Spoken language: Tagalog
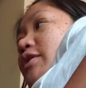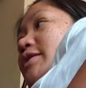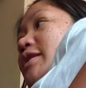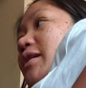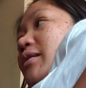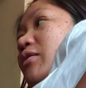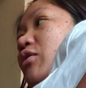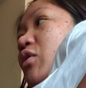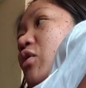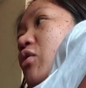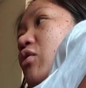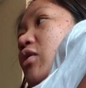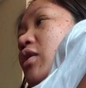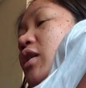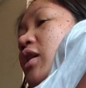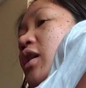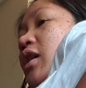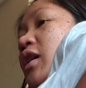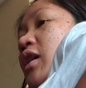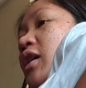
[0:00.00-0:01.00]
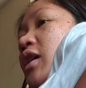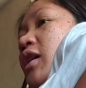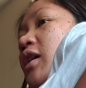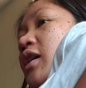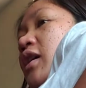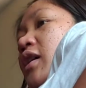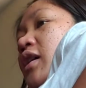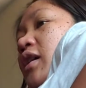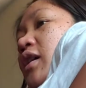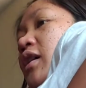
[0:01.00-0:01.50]
isang hook.
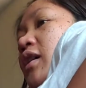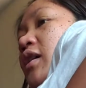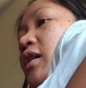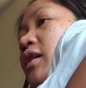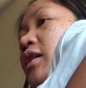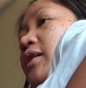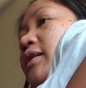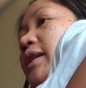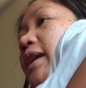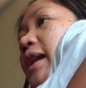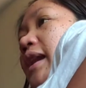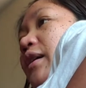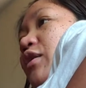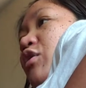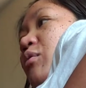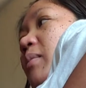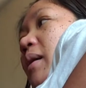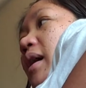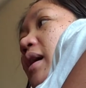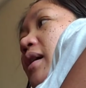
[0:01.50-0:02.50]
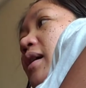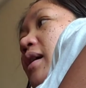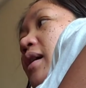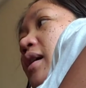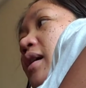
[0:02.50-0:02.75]
Nailak ko ba?